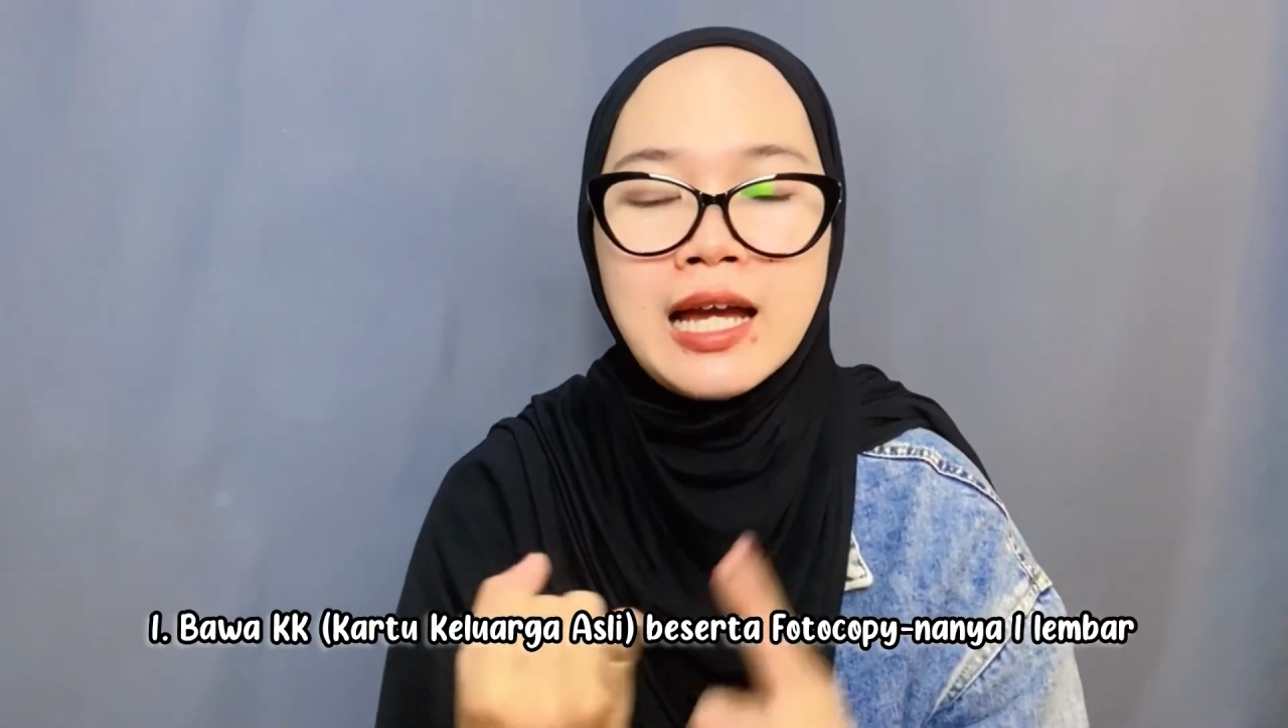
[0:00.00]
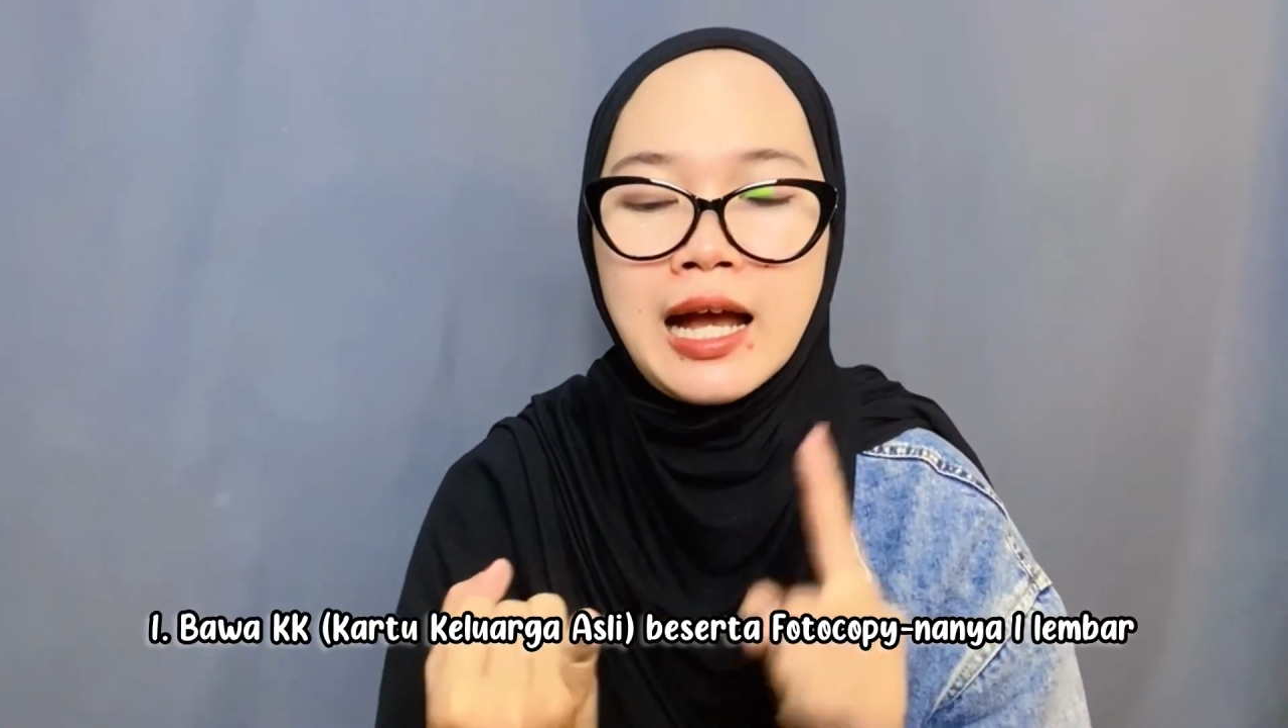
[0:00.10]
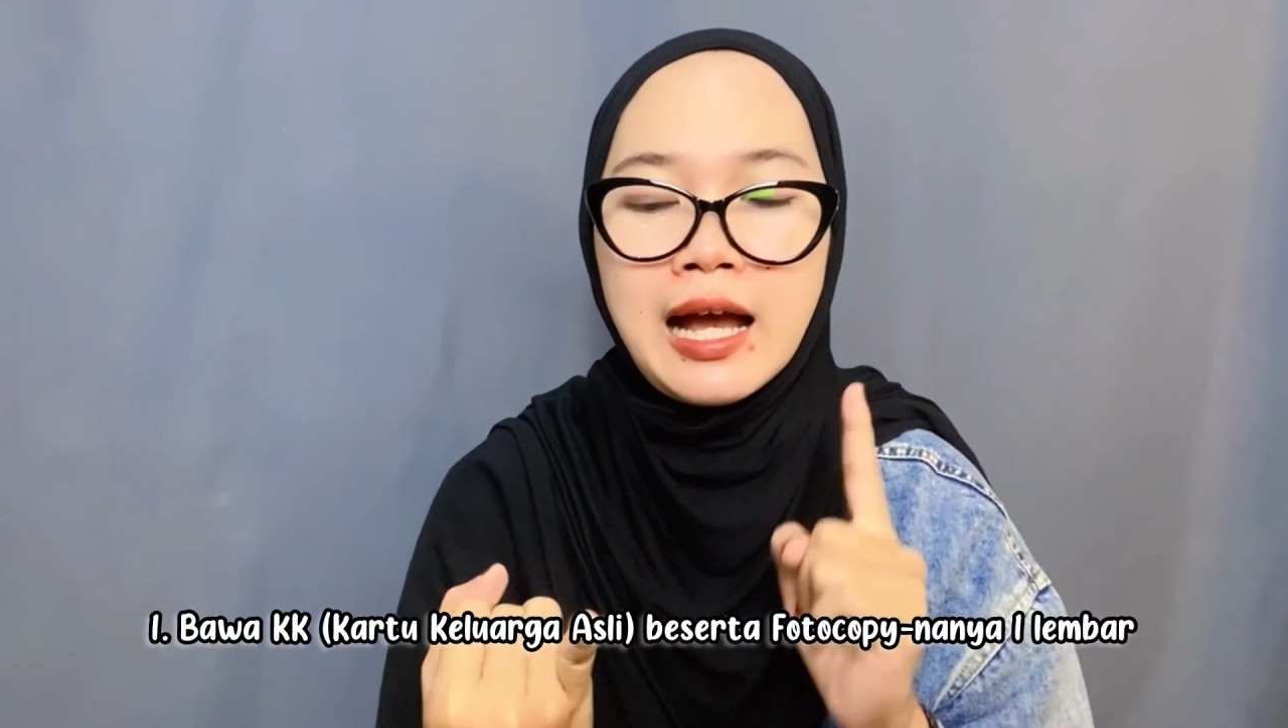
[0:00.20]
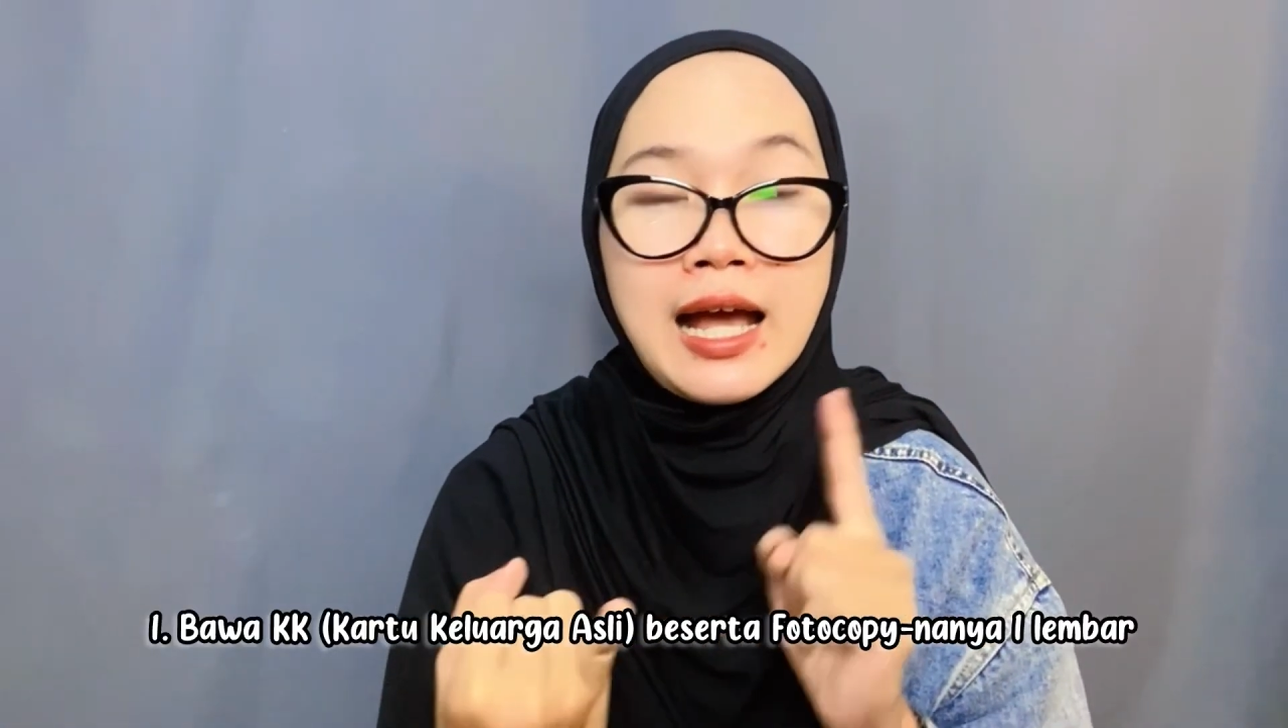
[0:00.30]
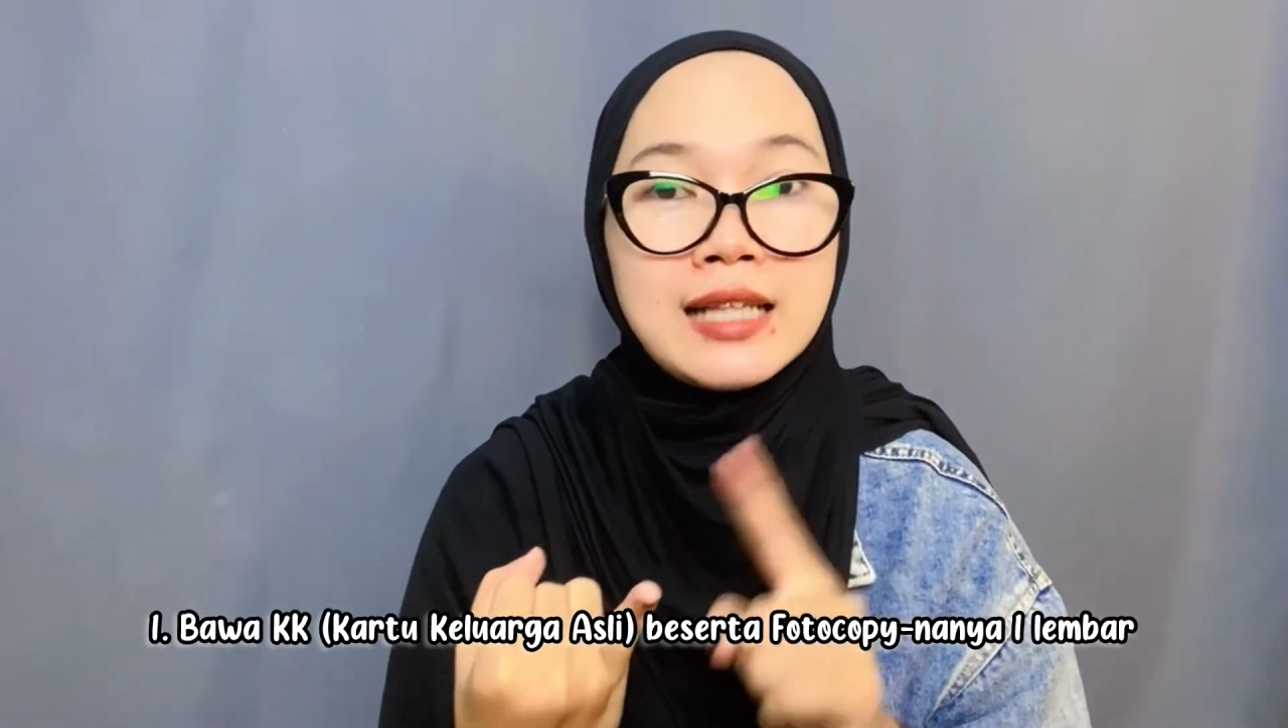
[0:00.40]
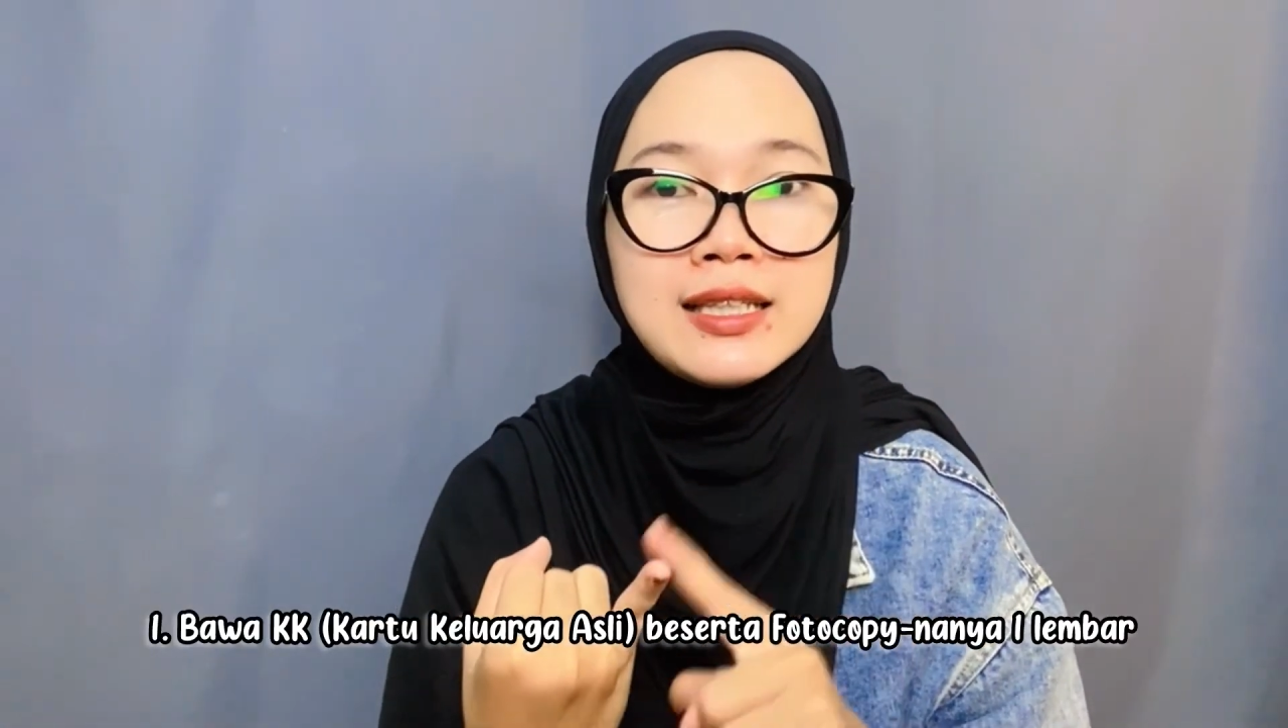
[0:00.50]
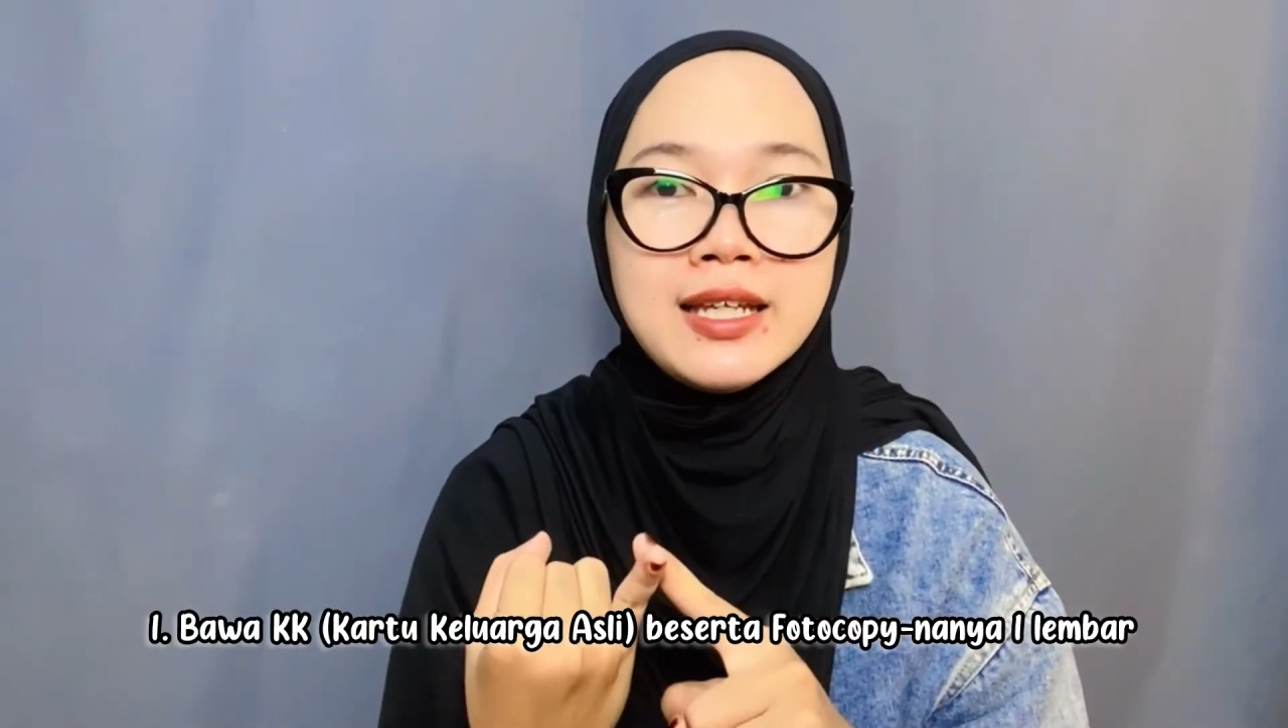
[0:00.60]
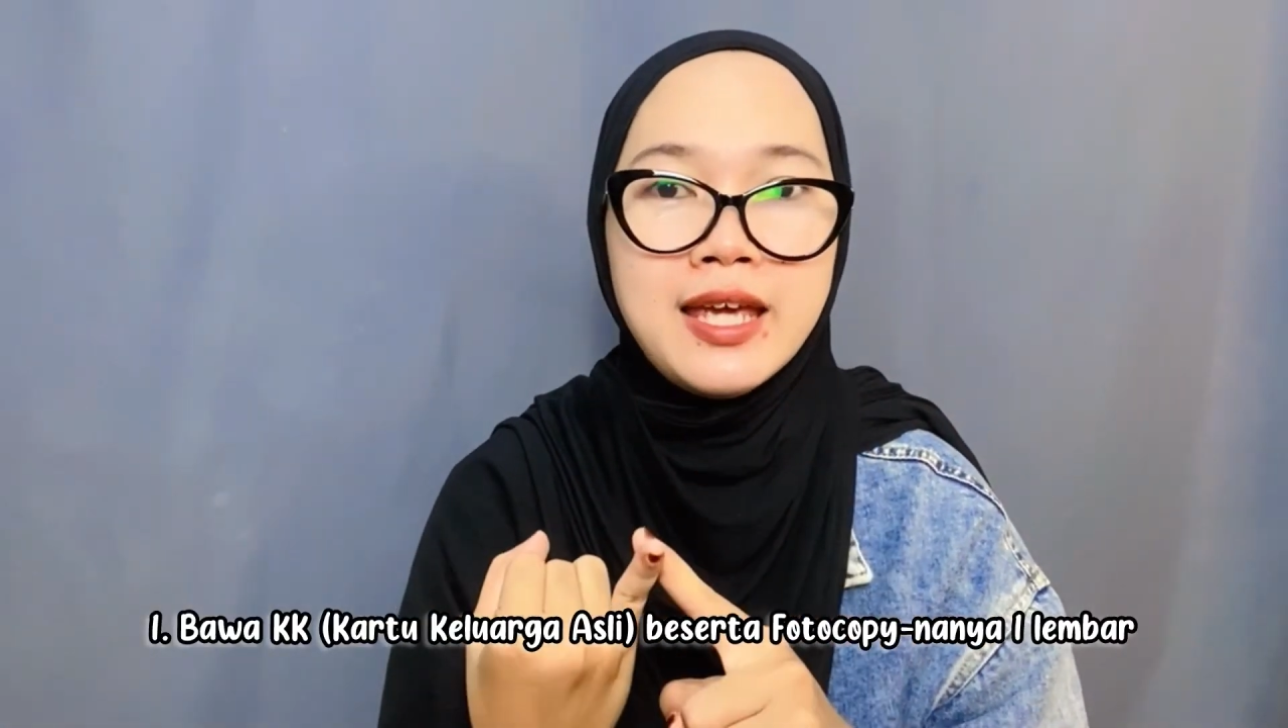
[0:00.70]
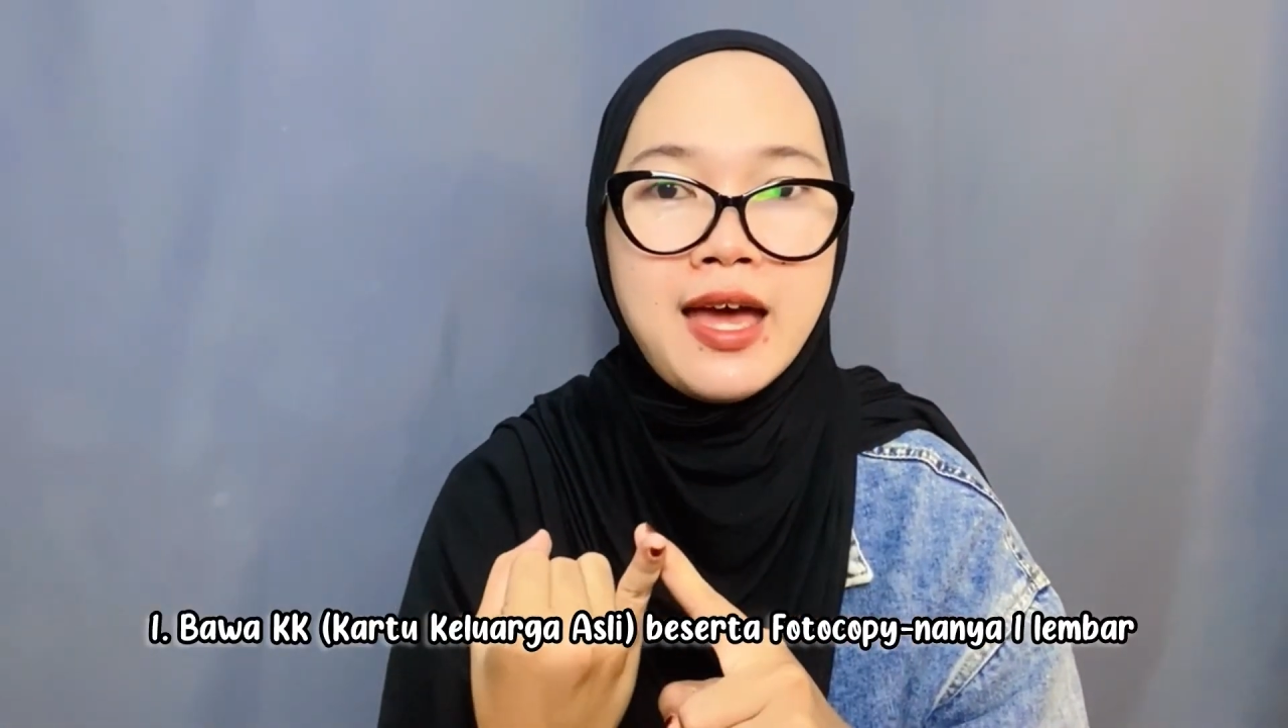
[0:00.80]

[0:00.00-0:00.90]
kakak asli